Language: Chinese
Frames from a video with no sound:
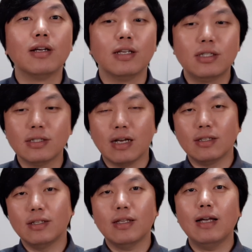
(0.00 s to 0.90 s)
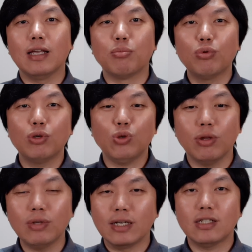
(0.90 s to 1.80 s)
那车在它也不是说全
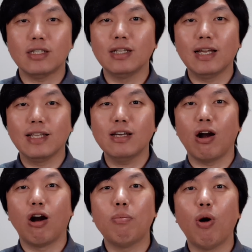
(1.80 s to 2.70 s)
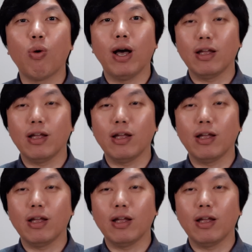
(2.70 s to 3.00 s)
都在室内给你好好保管，